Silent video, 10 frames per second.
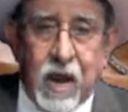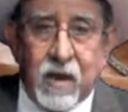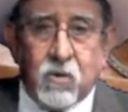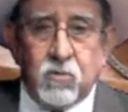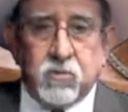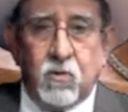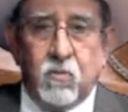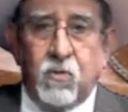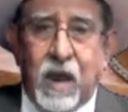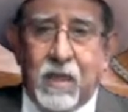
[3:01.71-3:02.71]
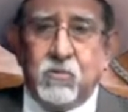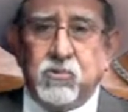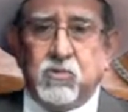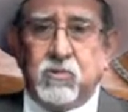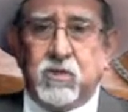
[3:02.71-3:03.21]
arcos
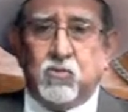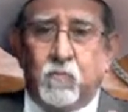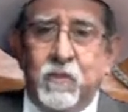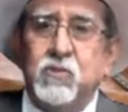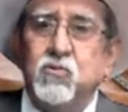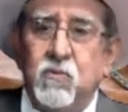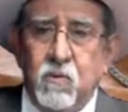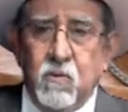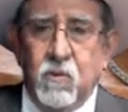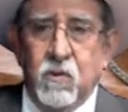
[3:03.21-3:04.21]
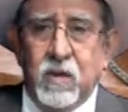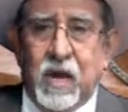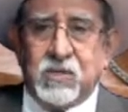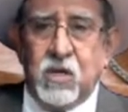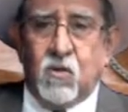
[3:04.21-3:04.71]
lobulados de su piso,
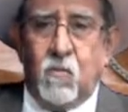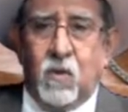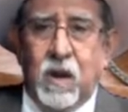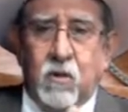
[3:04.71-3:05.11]
así como las